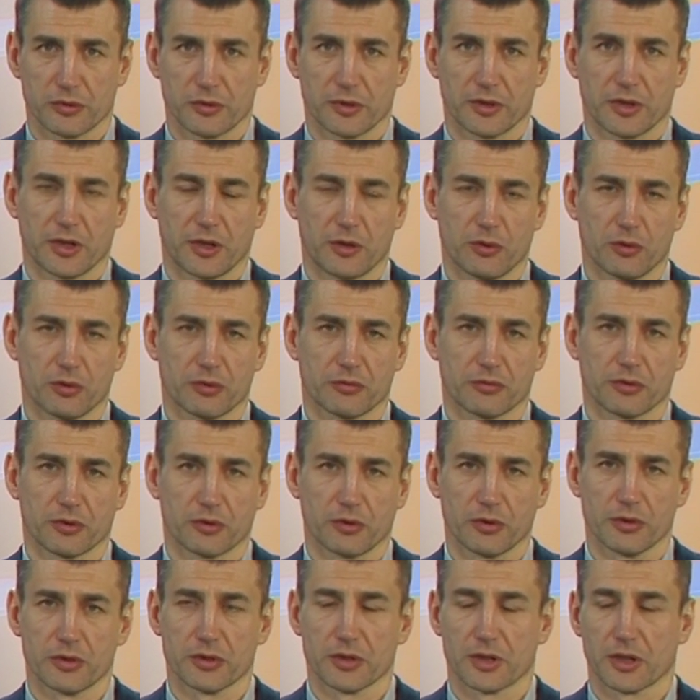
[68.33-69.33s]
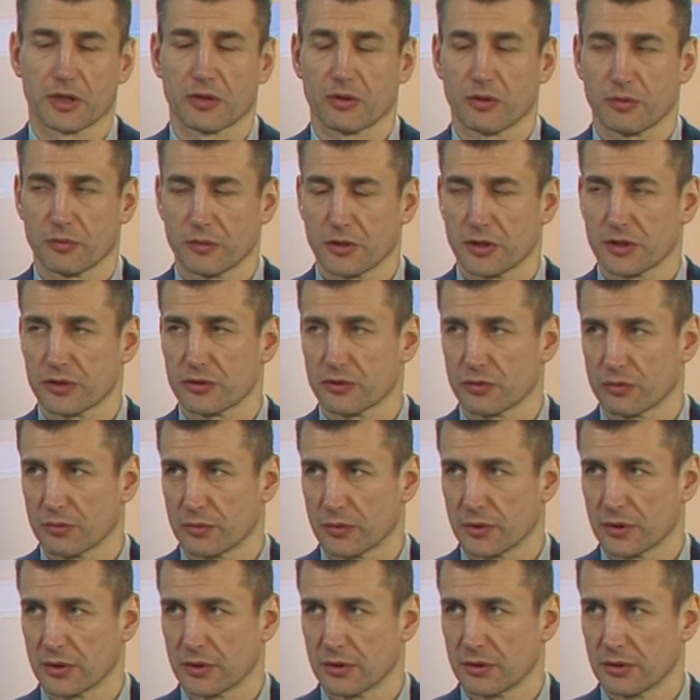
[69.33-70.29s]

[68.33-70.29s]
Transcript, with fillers: или на юг выходит огромная сумма.